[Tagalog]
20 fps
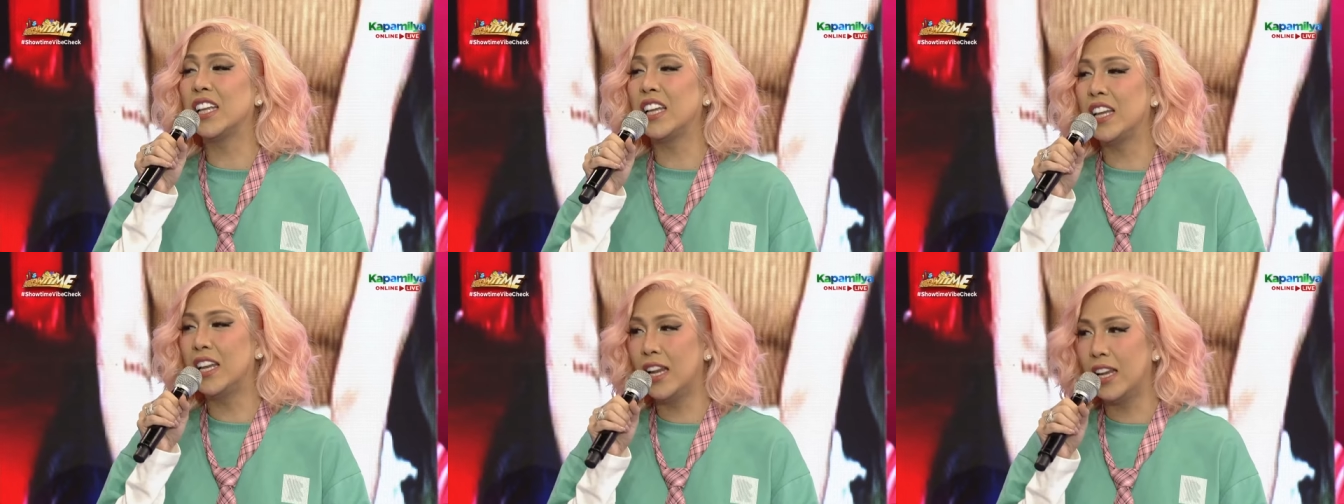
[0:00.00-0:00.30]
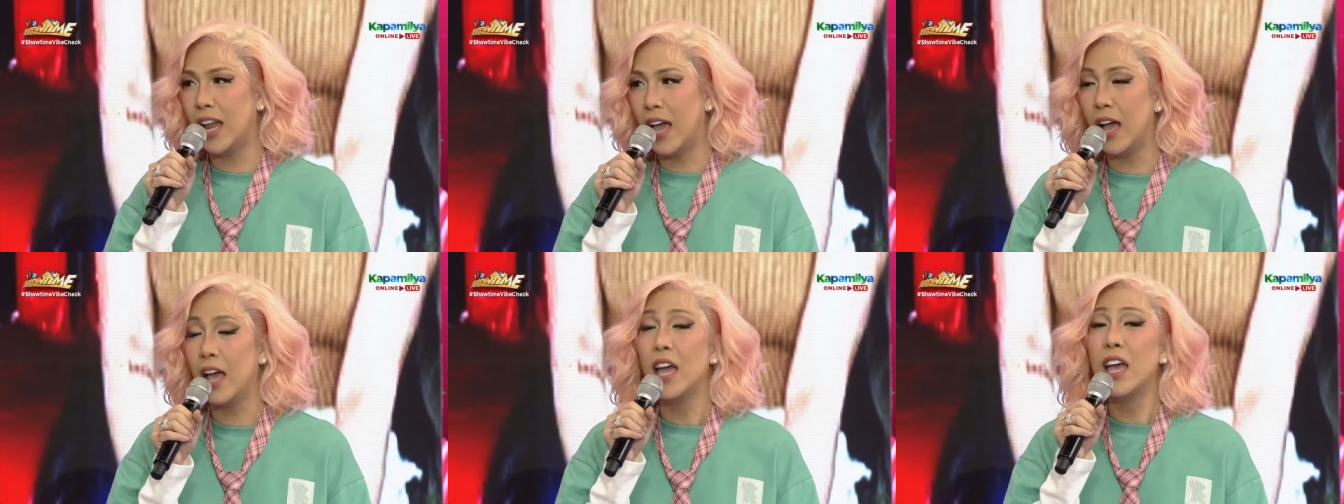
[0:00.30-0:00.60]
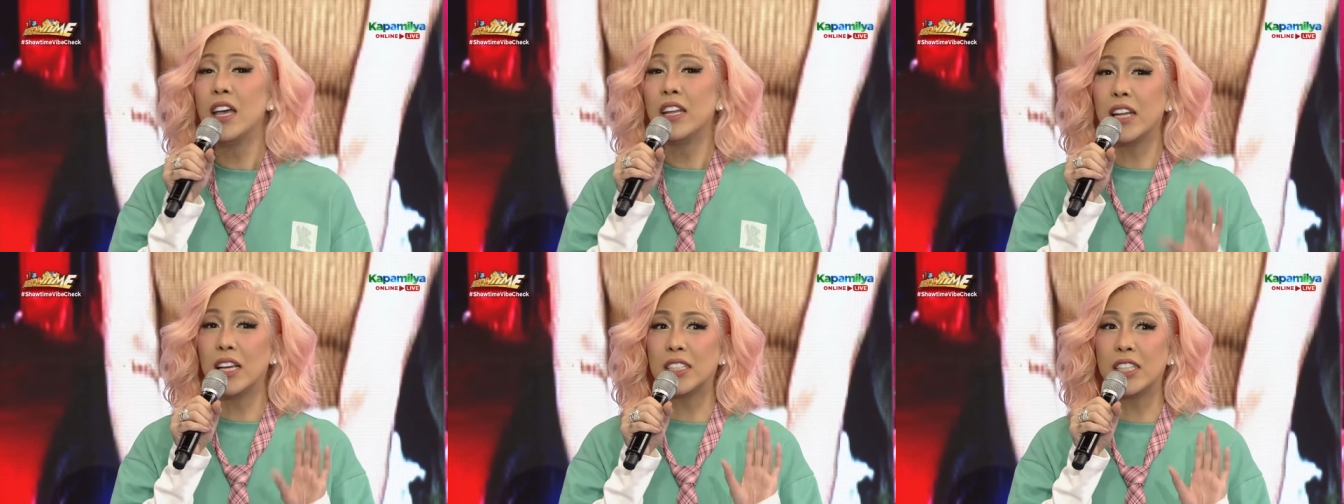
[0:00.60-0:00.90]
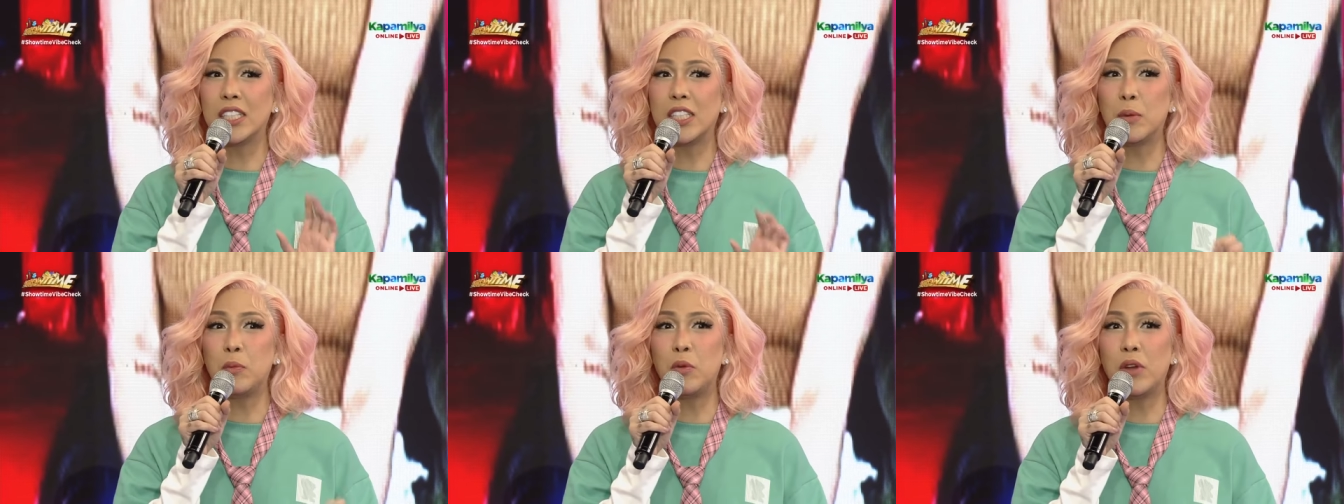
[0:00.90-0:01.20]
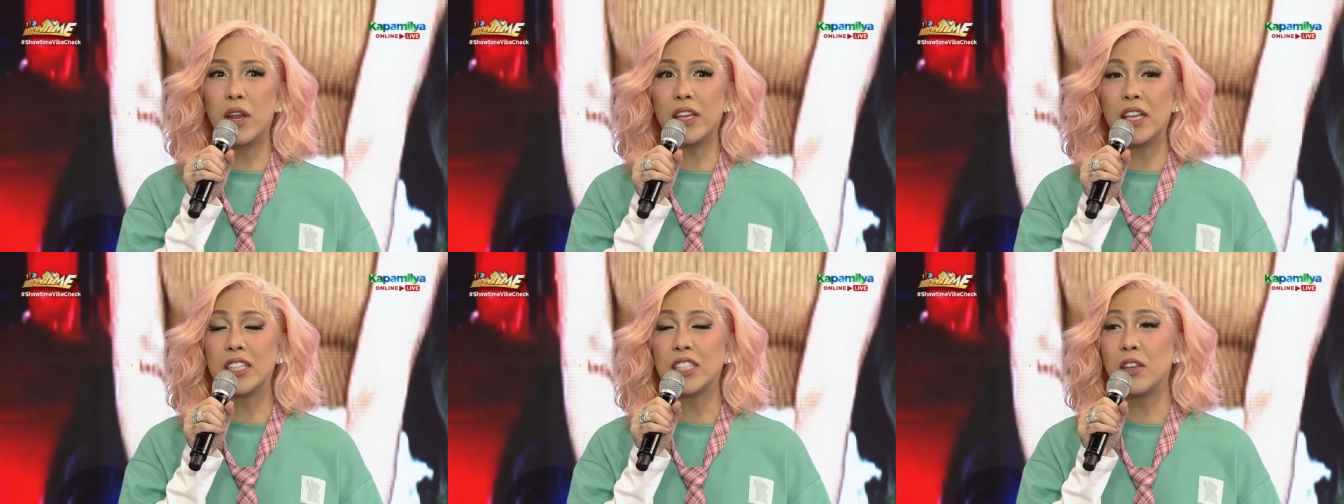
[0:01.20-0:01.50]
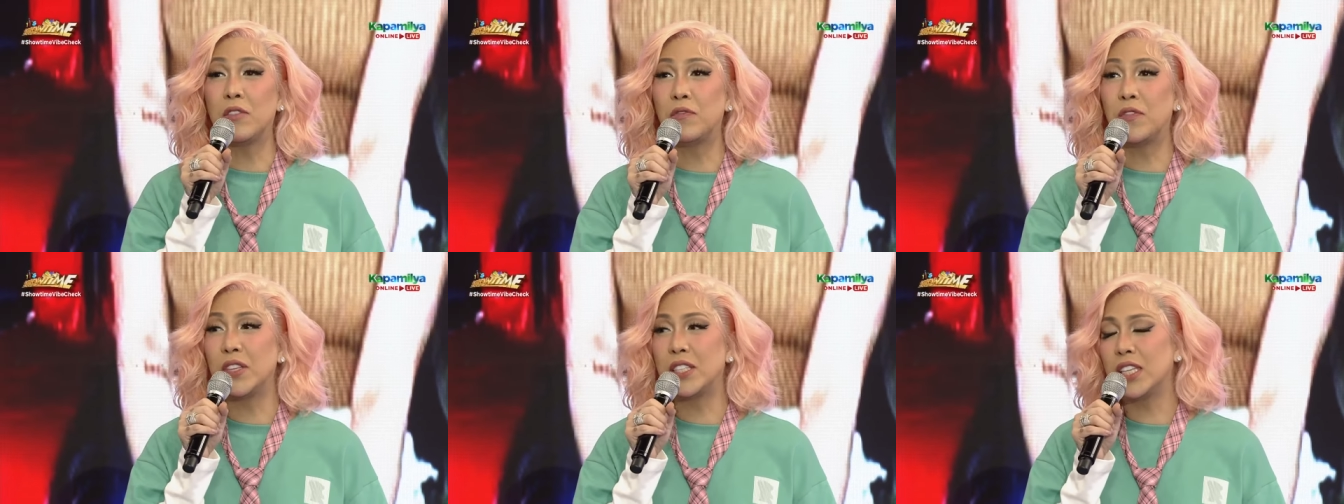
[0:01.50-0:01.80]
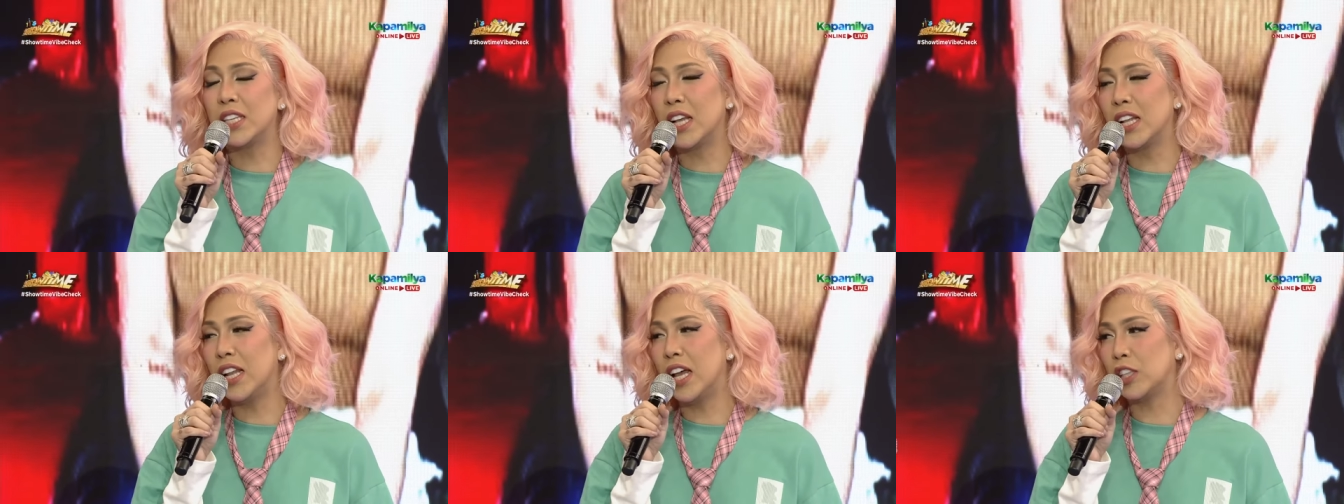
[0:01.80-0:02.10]
kilala. Yes. Nagsisimula yan sa
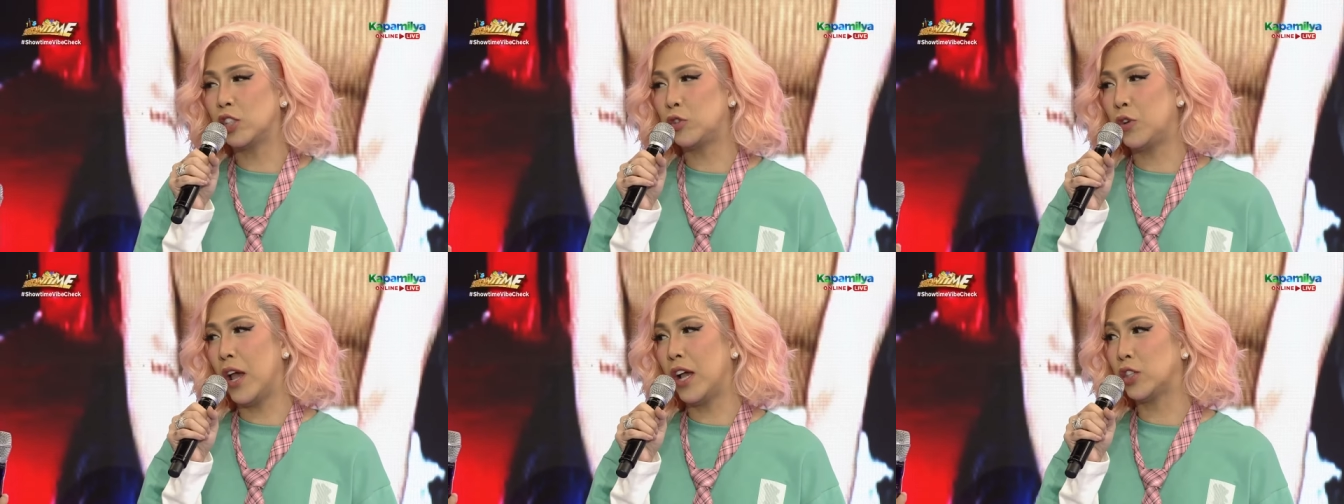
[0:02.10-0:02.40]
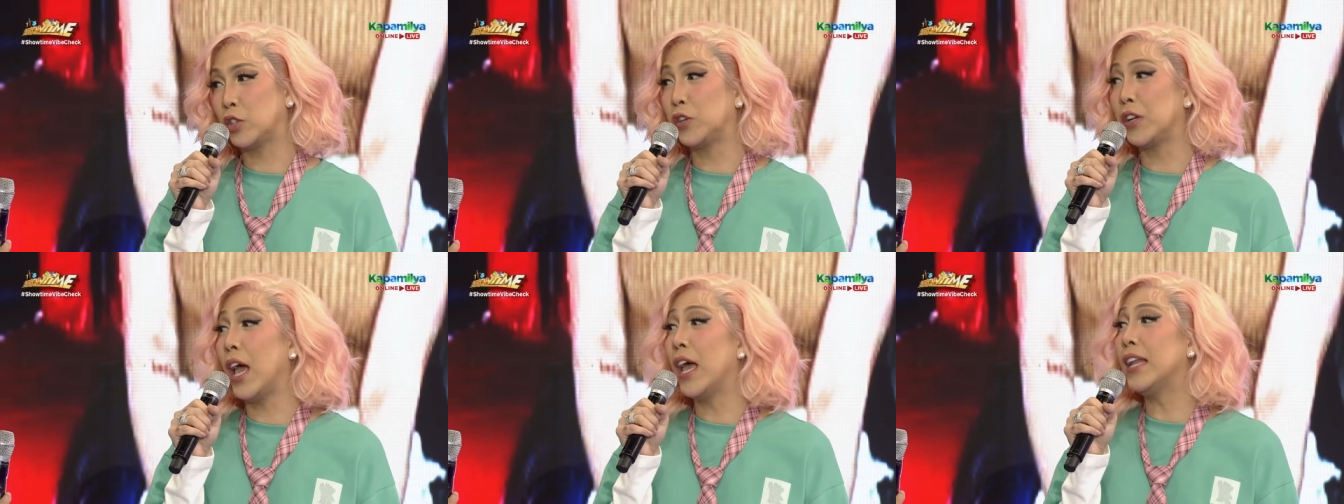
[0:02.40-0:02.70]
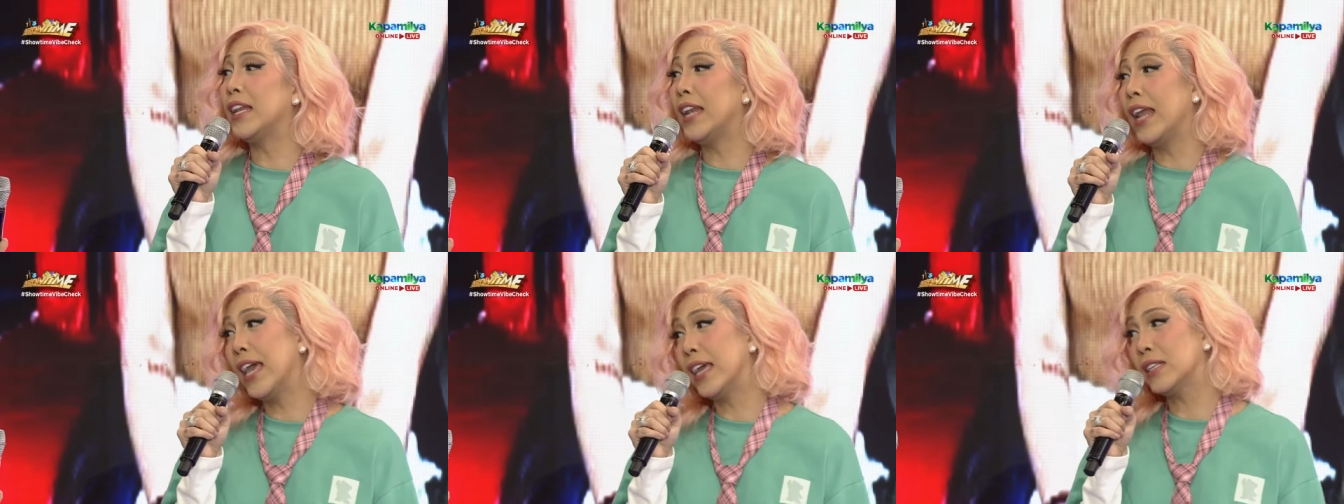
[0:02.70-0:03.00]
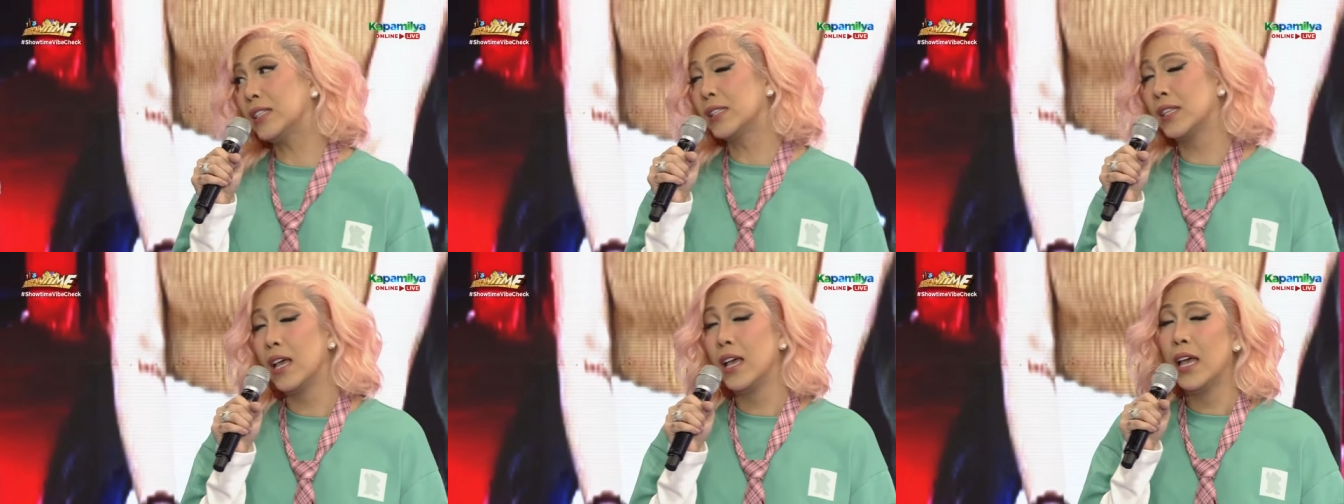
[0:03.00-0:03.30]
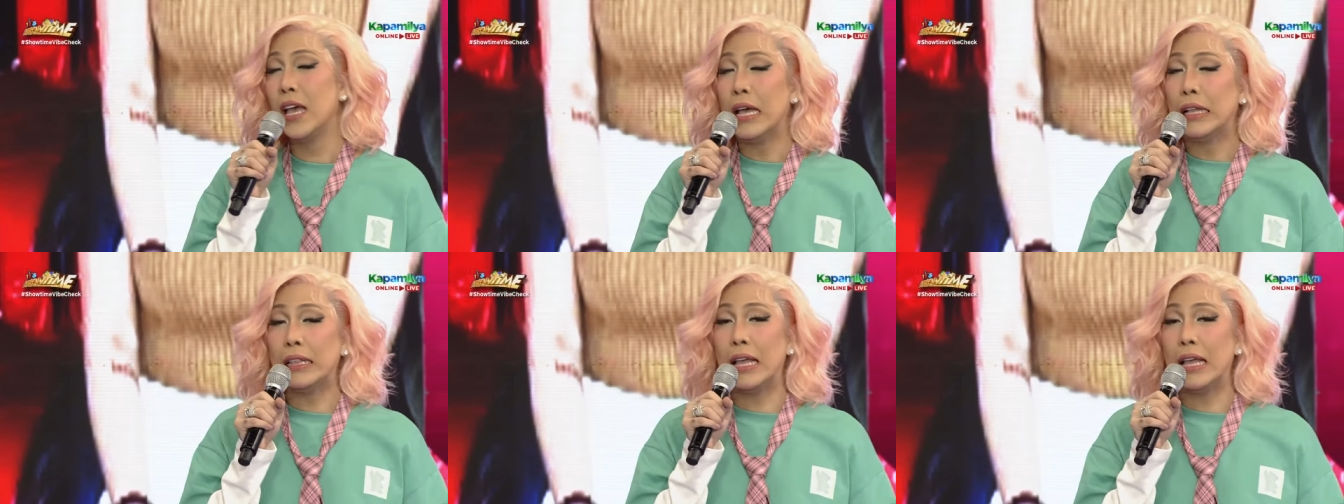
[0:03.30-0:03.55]
physical attraction. Unless Totoo.